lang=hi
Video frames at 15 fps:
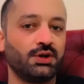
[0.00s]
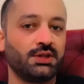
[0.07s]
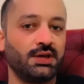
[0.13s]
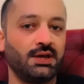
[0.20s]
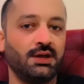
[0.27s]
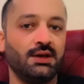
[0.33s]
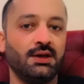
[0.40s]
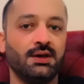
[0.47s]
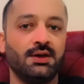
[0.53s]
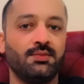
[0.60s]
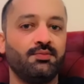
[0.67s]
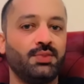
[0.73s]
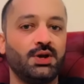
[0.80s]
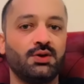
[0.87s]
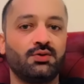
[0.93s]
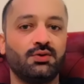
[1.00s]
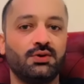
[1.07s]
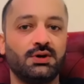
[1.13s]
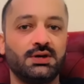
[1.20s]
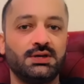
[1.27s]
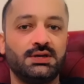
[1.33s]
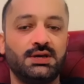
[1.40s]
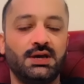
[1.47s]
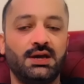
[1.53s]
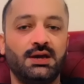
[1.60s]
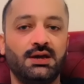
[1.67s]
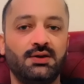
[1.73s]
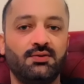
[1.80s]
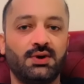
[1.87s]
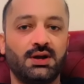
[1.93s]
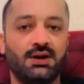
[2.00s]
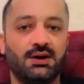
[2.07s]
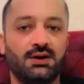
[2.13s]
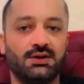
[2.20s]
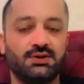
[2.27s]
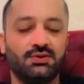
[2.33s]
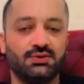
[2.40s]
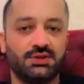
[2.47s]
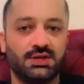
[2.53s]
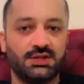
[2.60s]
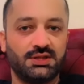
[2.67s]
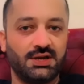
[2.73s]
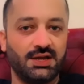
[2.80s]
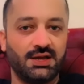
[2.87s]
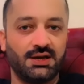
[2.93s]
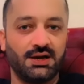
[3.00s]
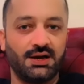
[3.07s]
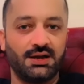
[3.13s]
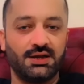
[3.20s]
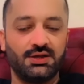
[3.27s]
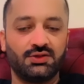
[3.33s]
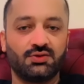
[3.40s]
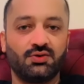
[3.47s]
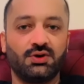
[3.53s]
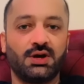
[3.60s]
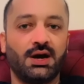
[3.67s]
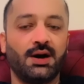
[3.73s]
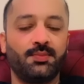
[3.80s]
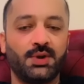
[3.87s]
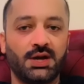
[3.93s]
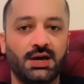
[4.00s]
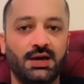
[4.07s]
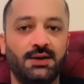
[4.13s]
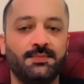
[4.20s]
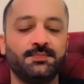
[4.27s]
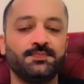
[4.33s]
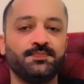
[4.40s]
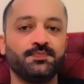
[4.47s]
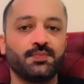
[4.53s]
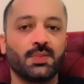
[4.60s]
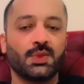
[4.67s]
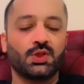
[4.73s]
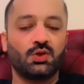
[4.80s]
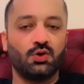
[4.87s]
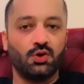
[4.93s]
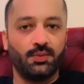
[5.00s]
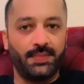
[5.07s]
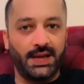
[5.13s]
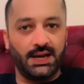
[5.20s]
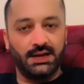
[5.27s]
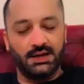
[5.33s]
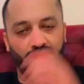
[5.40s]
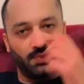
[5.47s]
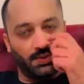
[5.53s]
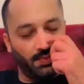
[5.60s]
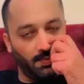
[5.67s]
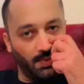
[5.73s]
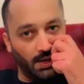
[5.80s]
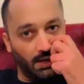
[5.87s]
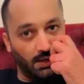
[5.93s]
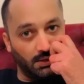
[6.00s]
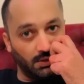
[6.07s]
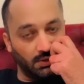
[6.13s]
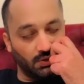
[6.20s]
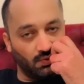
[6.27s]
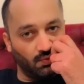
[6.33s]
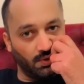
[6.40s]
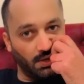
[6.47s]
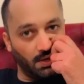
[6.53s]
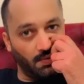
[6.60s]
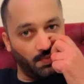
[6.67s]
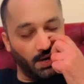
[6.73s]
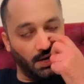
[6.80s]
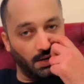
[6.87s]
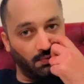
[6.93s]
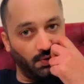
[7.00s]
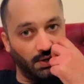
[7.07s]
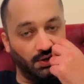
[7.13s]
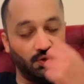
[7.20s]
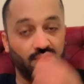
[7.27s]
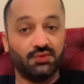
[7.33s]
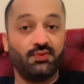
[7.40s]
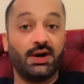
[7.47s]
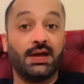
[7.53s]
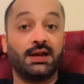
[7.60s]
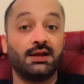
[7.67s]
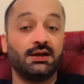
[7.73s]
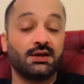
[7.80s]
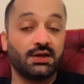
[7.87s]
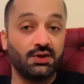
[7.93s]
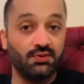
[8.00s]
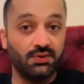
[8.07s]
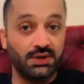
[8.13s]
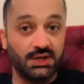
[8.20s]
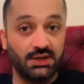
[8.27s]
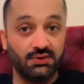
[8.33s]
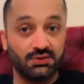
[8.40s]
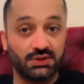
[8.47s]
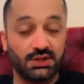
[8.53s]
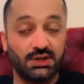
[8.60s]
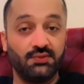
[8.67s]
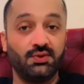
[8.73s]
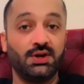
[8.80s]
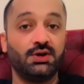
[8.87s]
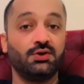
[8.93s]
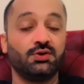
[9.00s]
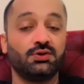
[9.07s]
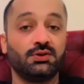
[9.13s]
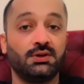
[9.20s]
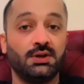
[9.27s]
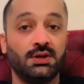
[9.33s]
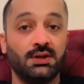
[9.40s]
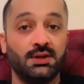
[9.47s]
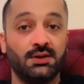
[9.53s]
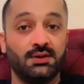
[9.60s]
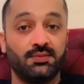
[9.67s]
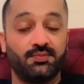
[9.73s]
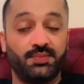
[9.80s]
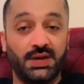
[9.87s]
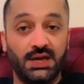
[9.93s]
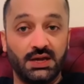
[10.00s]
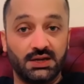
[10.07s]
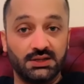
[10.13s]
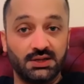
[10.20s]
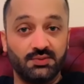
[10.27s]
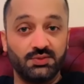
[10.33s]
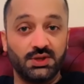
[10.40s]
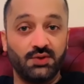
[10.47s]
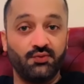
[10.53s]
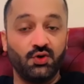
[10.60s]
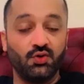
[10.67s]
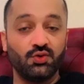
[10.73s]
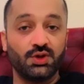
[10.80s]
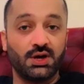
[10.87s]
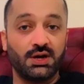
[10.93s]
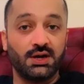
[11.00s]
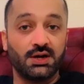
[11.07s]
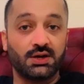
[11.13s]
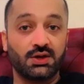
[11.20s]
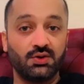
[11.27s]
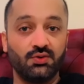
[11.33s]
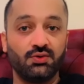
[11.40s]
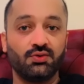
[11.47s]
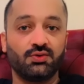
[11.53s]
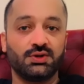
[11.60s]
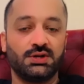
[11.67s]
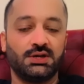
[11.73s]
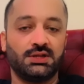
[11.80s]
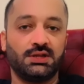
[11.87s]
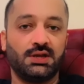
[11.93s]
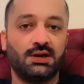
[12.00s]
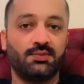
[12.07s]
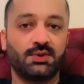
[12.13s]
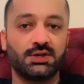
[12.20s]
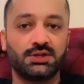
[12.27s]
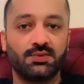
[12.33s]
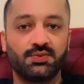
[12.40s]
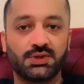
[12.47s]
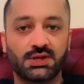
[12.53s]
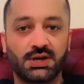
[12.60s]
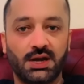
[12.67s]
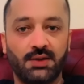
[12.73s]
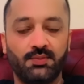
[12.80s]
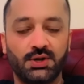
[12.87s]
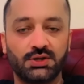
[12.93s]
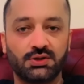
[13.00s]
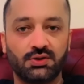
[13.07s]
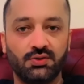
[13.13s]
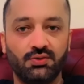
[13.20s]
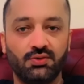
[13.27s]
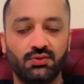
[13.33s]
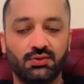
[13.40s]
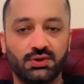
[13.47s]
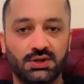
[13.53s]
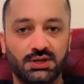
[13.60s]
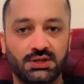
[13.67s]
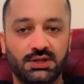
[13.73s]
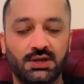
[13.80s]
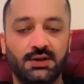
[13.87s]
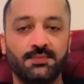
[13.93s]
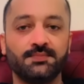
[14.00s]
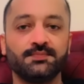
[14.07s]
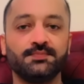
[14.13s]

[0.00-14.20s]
दें बिल्कुल ये वाला जो सा तरीका है ना इसको ना अपनाएं तो पहले नंबर पे मैं आ जाता हूँ कि हमारी वीडियोस वायरल क्यों नहीं होती वीडियोस पे एकदम से व्यूज़ आना क्यों रुक जाते हैं आपके सब्सक्राइबर्स क्यों रुक जाते हैं